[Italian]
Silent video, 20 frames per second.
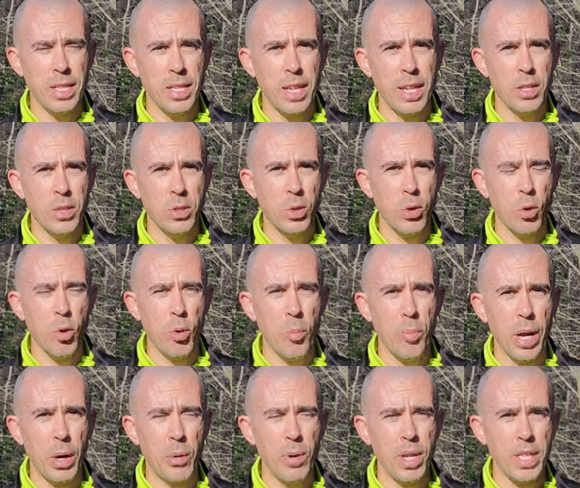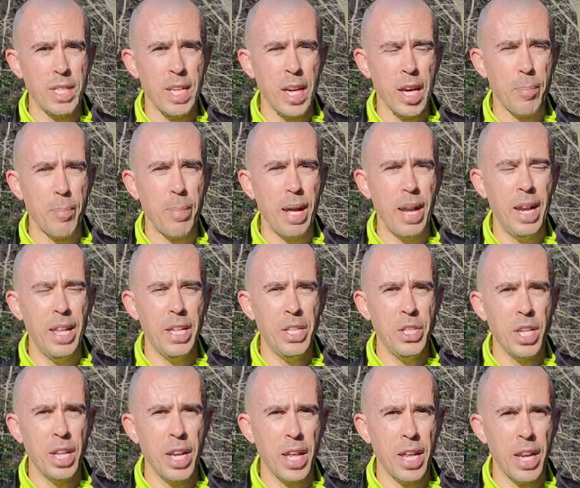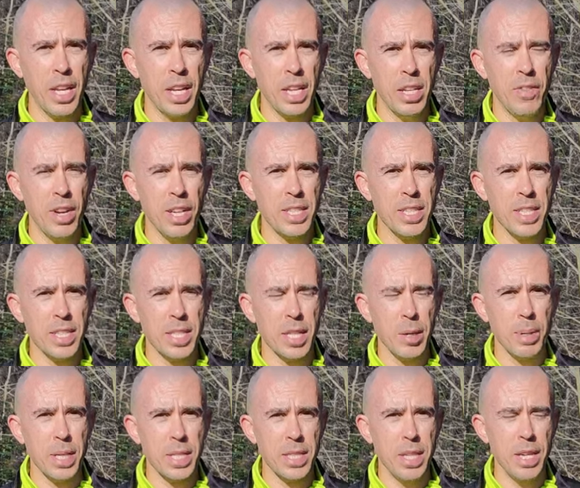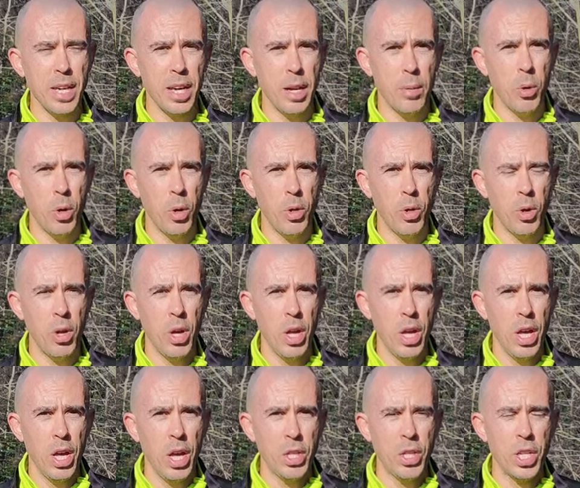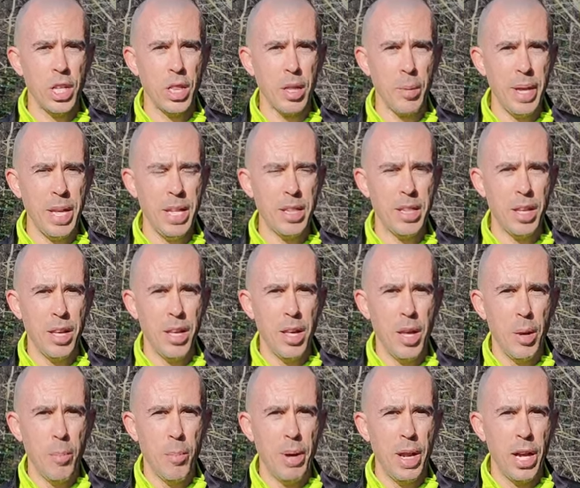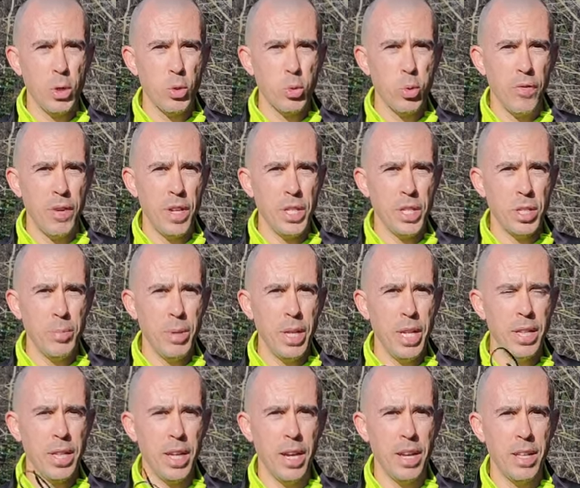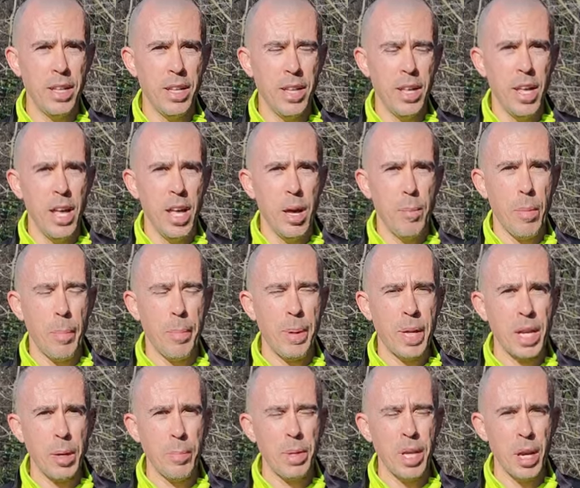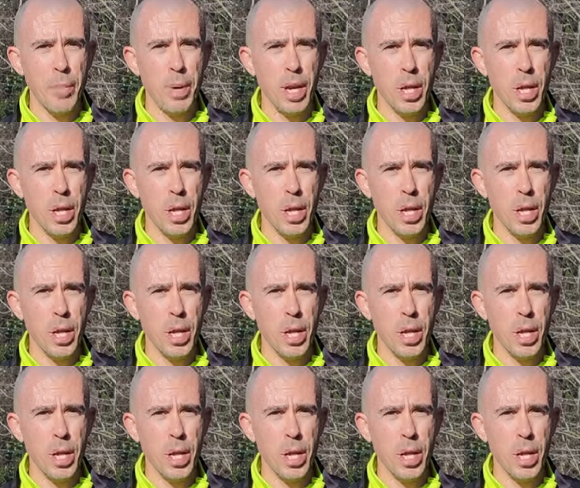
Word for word: ha senso comprare una scarpa leggera e reattiva senza piastre in carbonio, certamente per la sua flessibilità, ma per capire